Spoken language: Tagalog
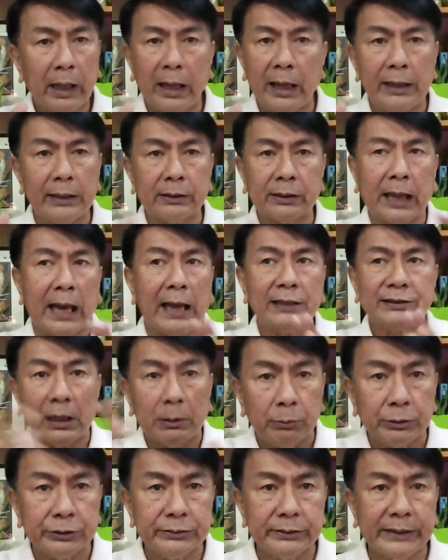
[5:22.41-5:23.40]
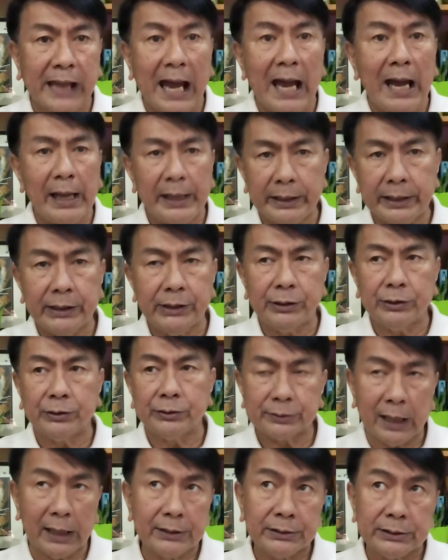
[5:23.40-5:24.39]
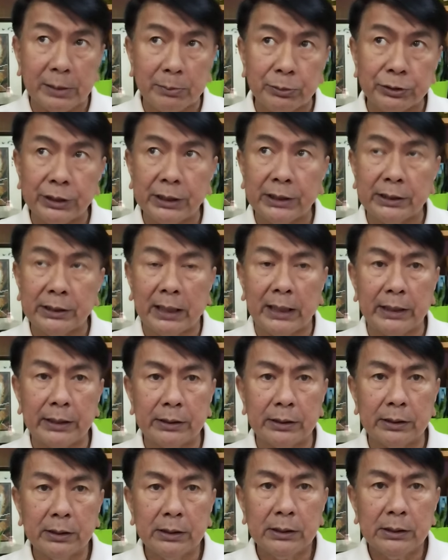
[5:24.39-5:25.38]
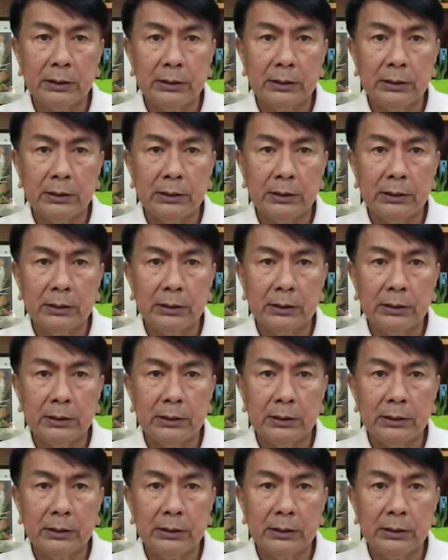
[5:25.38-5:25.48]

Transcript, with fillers: And kahit saan mo daanin yon, kahit saan mo tingnan,